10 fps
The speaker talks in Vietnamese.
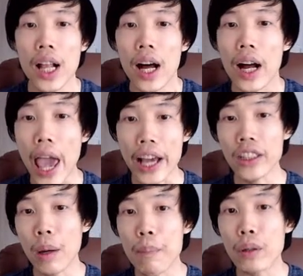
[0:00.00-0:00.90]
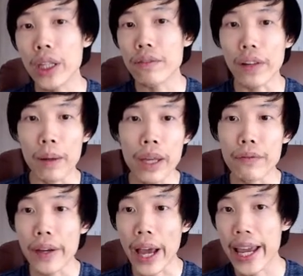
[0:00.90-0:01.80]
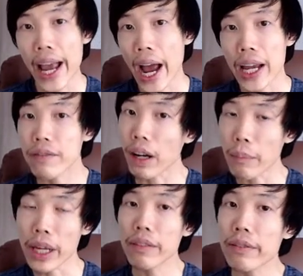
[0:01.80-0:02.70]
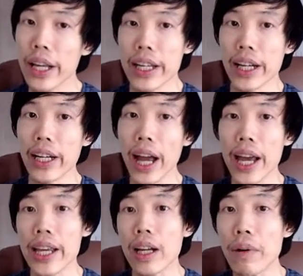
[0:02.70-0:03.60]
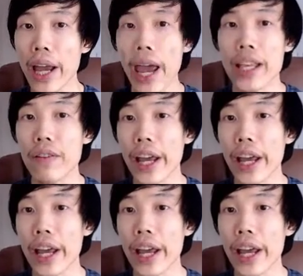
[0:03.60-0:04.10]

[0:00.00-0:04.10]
à, edge computing vẫn biết về AI vẫn biết về những cái công nghệ như vậy